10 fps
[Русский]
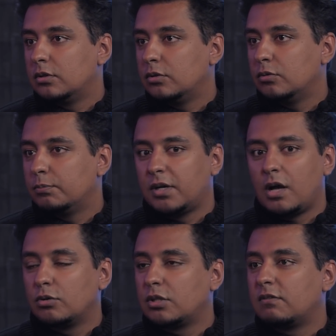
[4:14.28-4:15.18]
ну, по
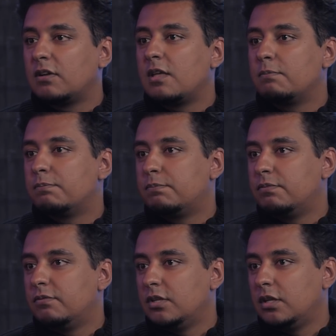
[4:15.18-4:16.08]
какой-то твоей
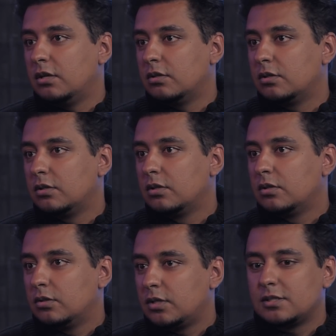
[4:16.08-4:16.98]
вине.
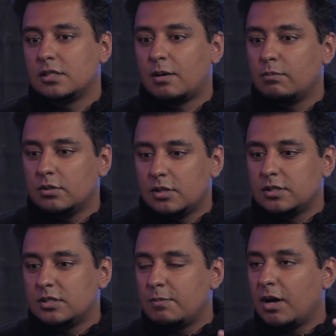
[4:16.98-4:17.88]
Если,
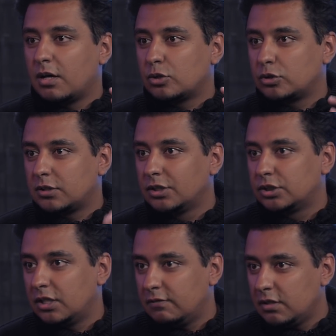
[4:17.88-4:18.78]
если тебя хорошо
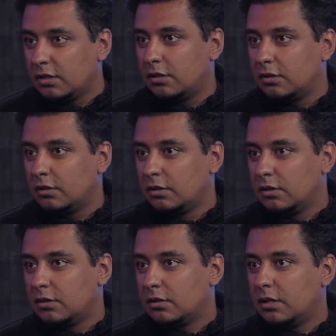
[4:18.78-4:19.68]
слышно и видно,
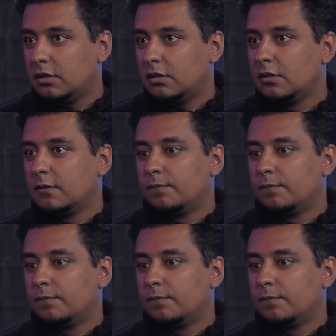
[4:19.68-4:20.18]
да,